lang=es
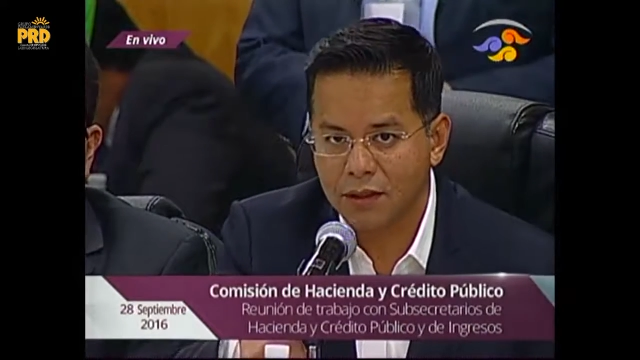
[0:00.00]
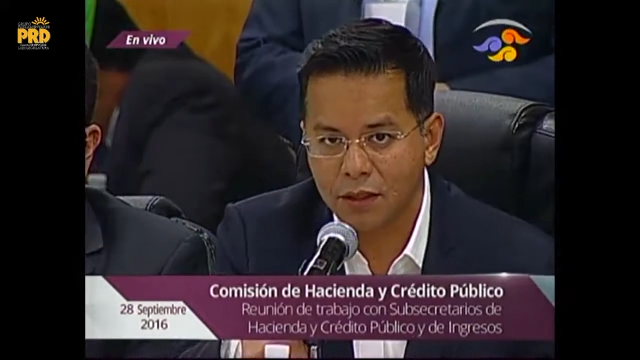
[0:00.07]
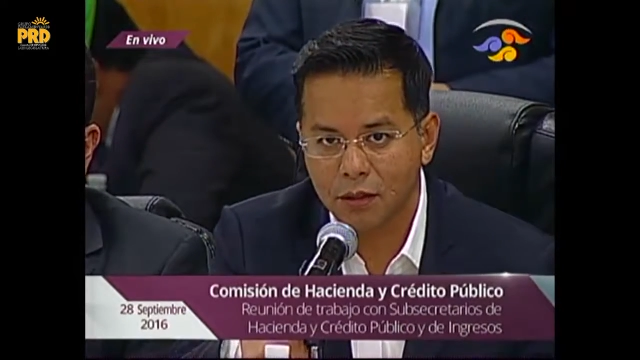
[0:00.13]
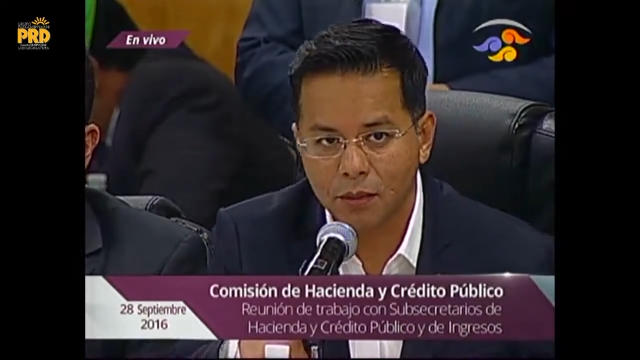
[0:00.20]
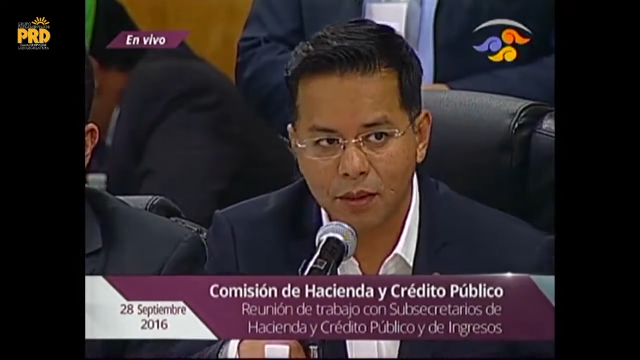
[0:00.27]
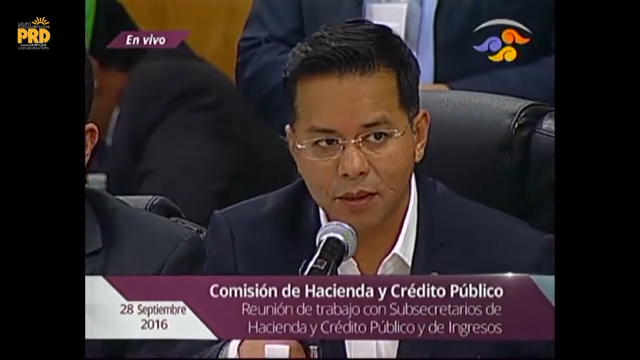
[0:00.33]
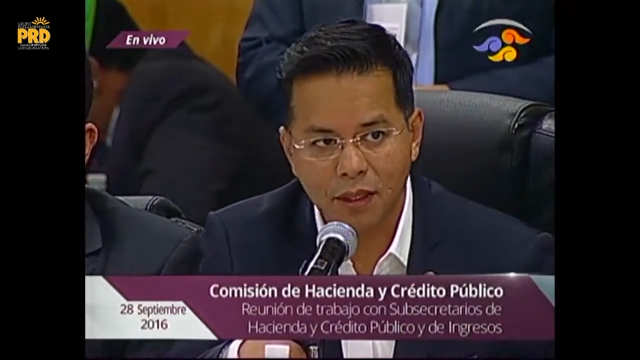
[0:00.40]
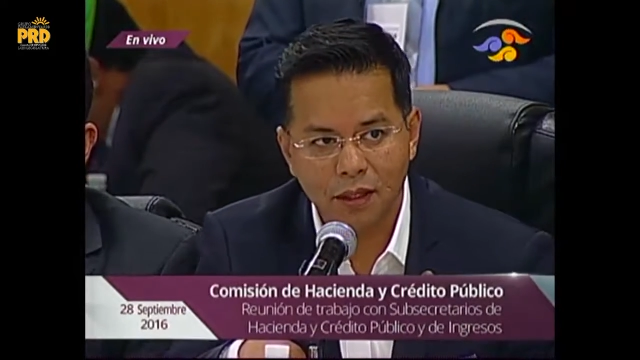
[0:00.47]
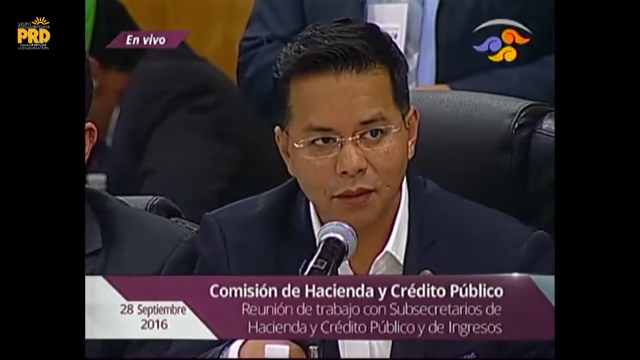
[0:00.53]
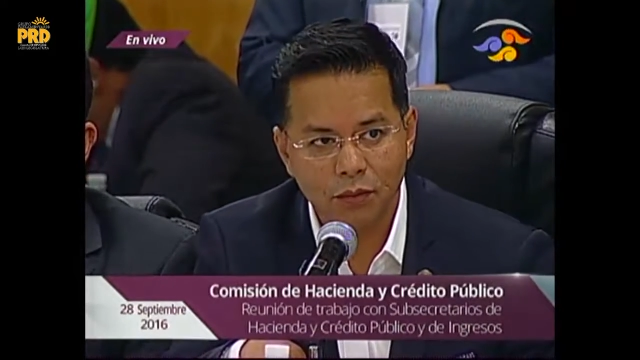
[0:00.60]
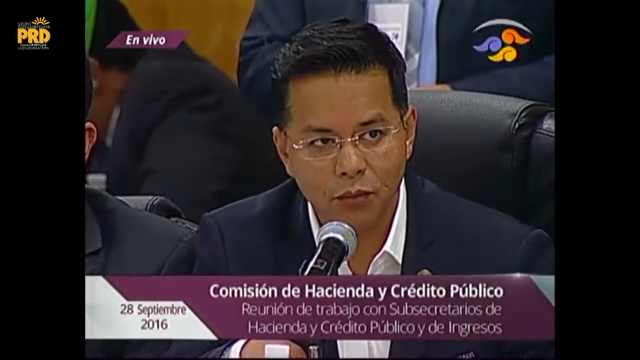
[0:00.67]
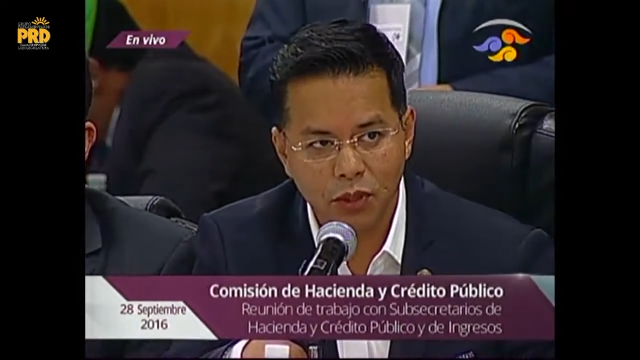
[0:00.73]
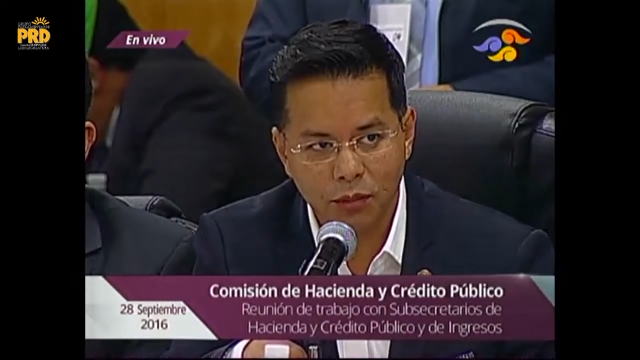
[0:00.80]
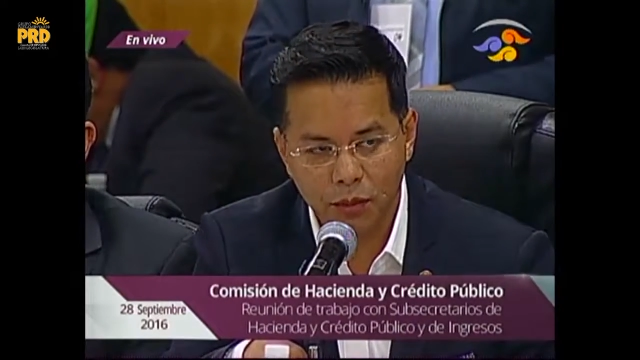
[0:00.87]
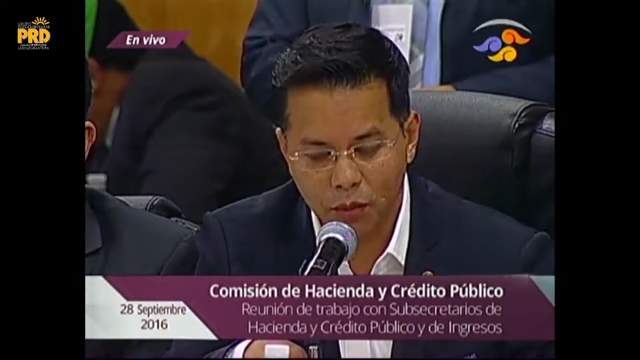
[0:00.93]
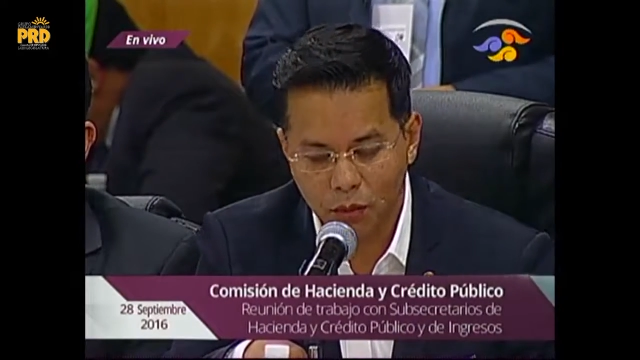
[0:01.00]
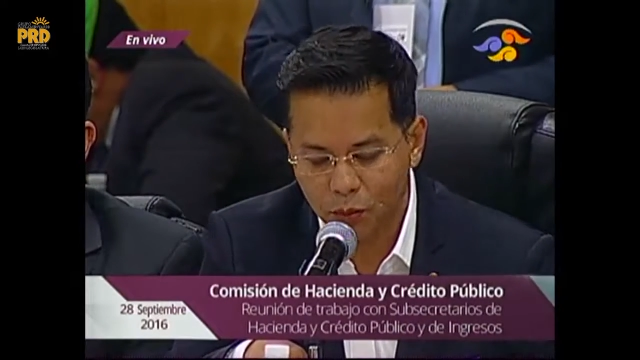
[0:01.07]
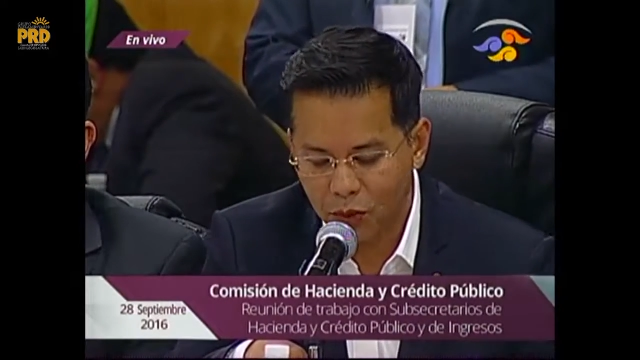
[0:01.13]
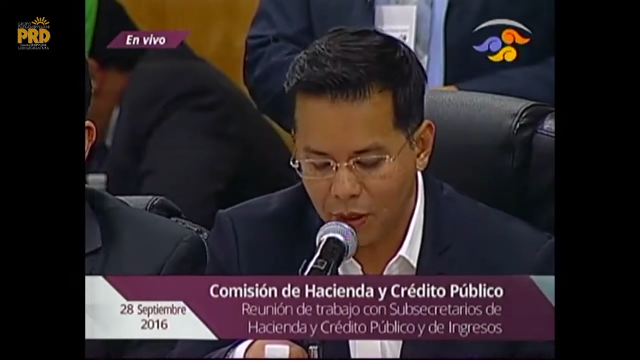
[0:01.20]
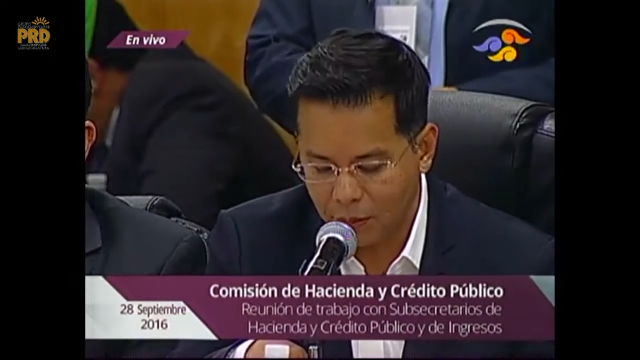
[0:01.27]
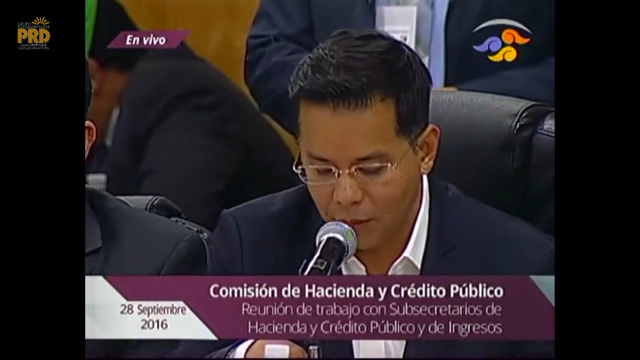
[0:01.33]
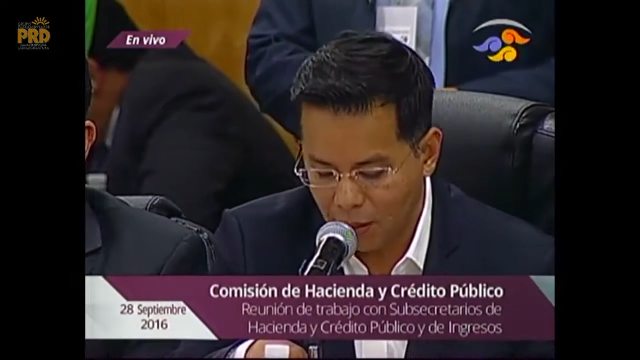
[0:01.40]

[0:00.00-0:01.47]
sirva a dar a un servidor. Muy